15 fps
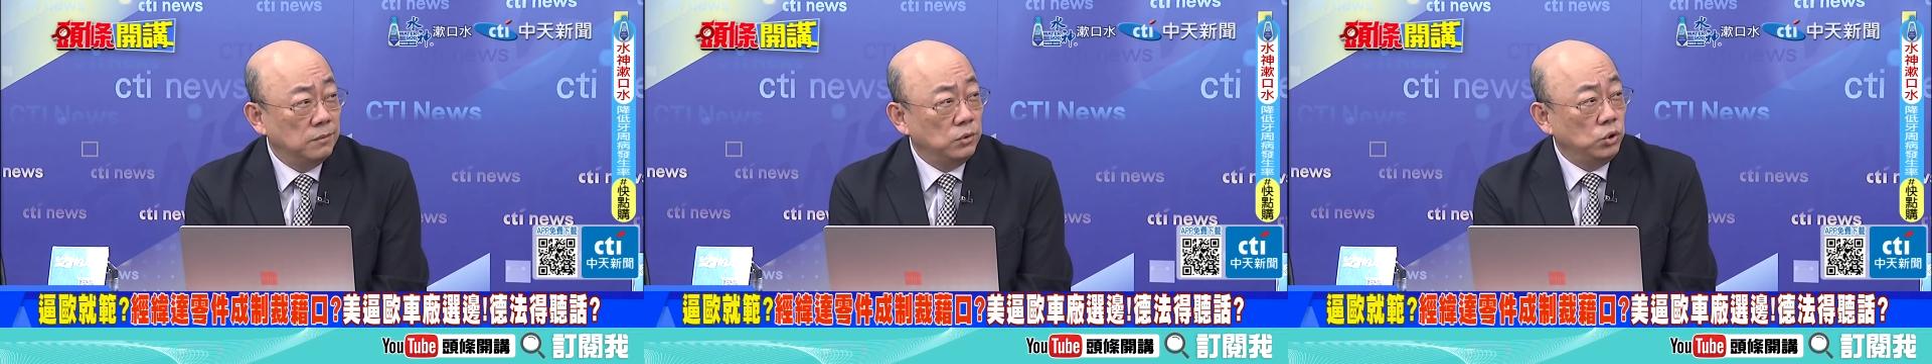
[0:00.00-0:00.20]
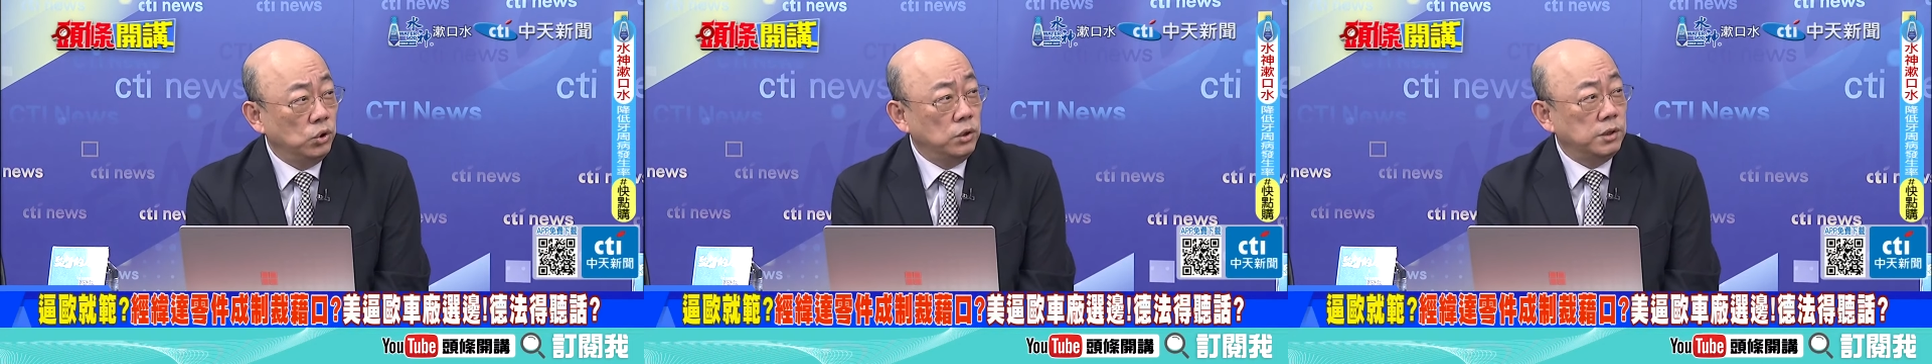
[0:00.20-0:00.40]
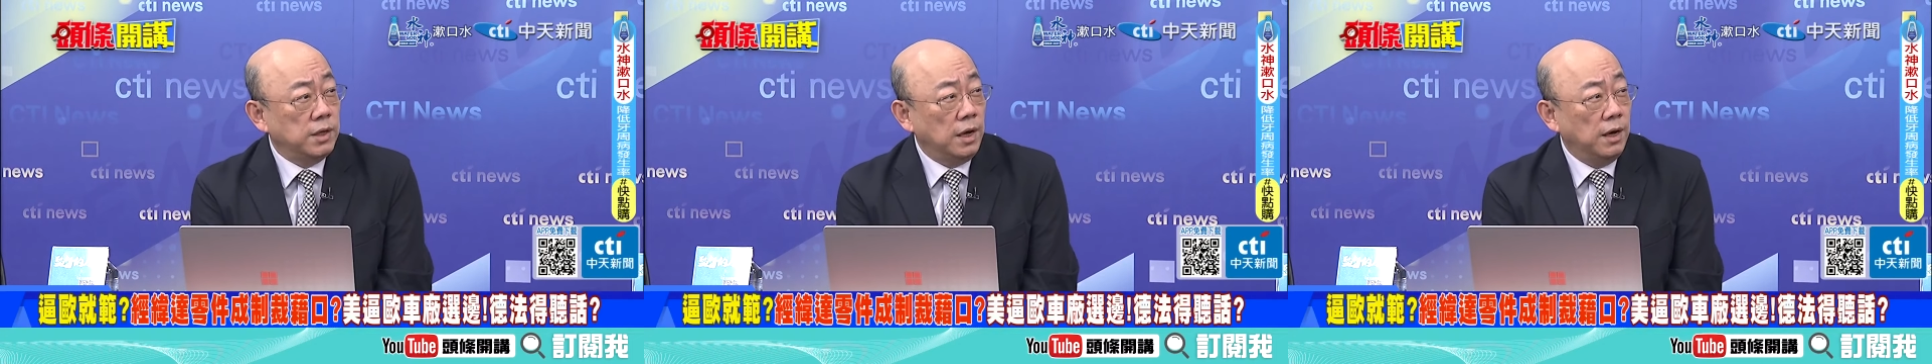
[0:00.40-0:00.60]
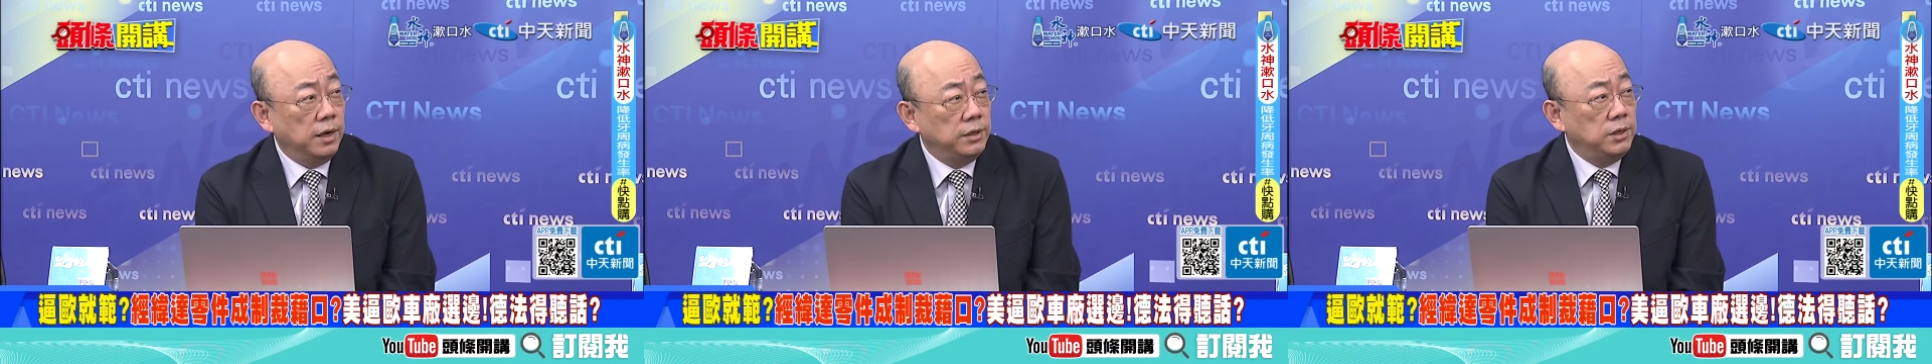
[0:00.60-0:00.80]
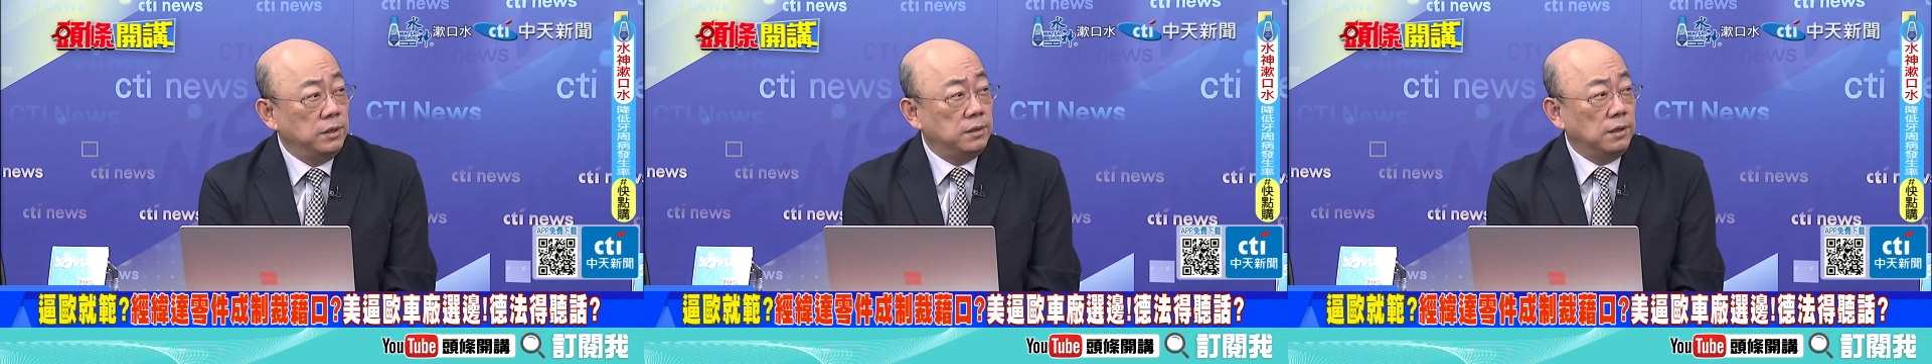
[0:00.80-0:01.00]
就是上海
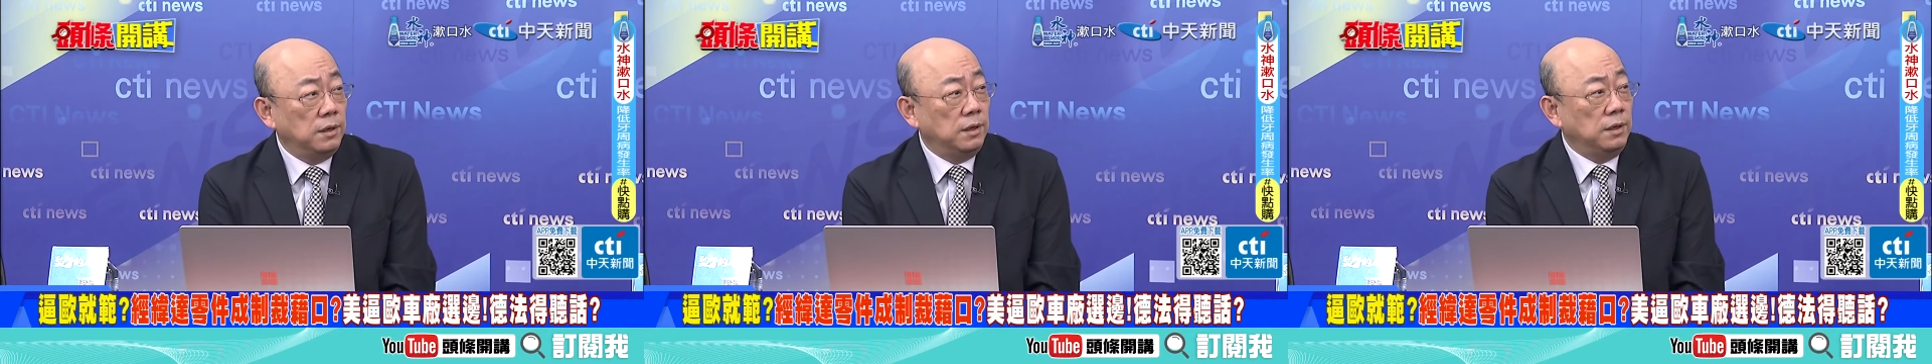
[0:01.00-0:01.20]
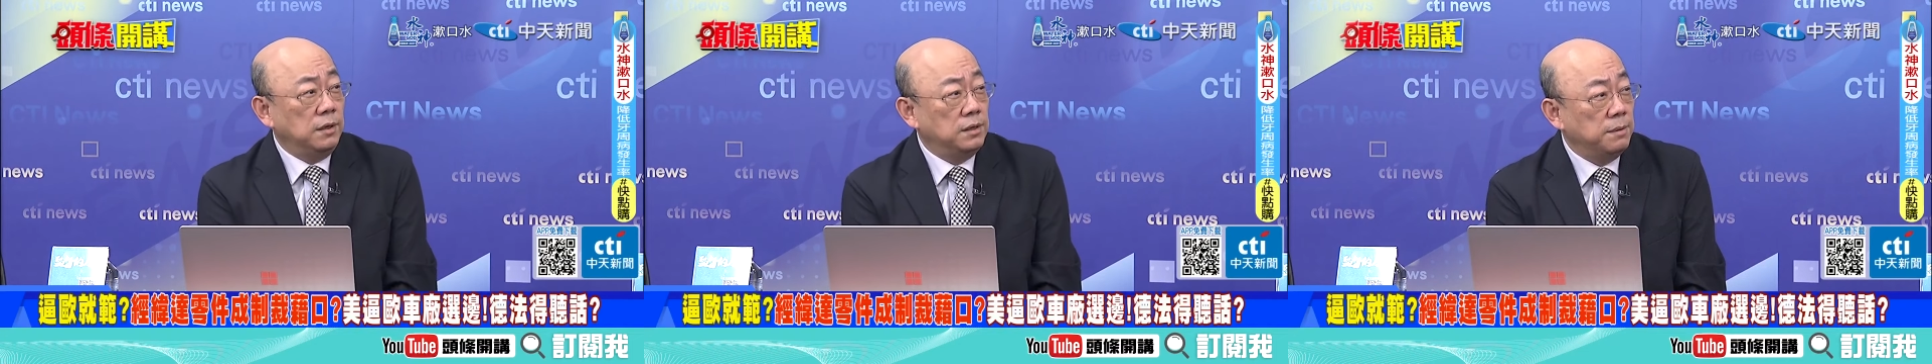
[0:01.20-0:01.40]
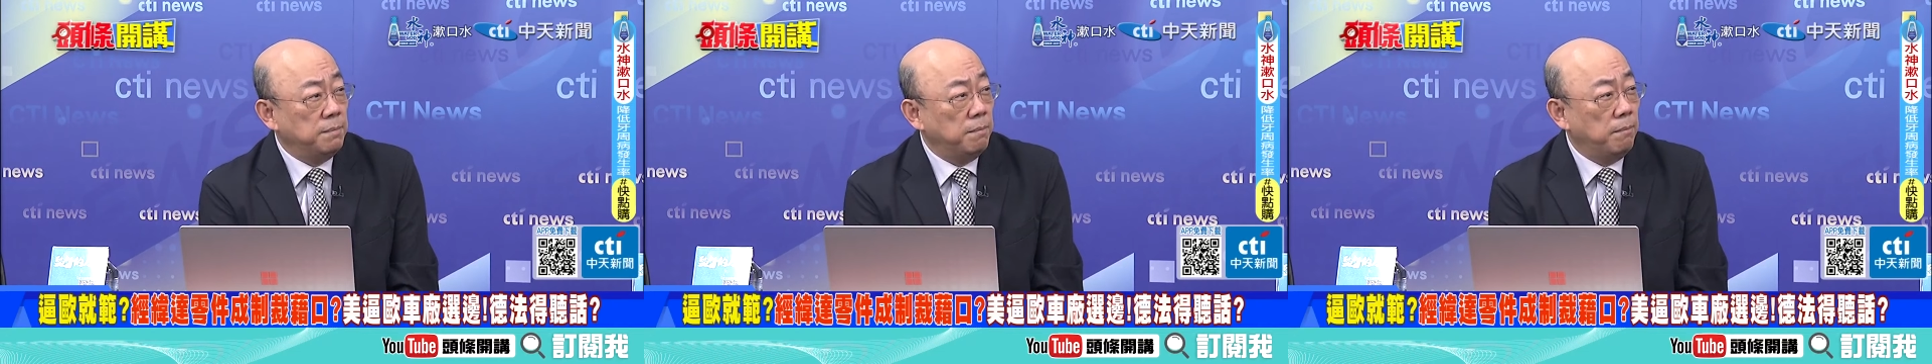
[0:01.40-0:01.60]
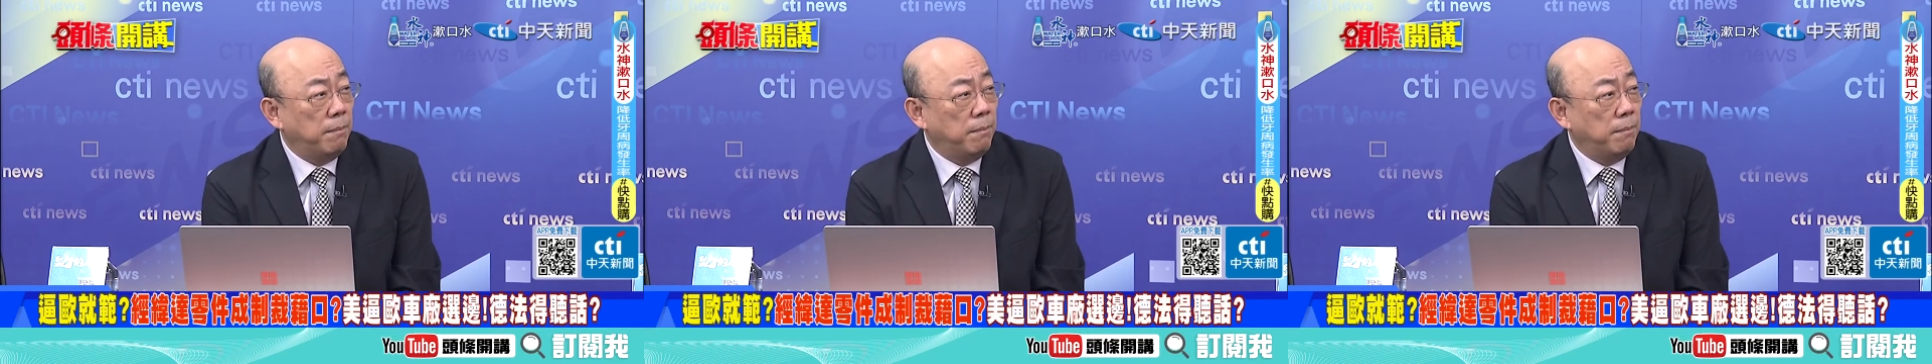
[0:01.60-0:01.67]
汽车已经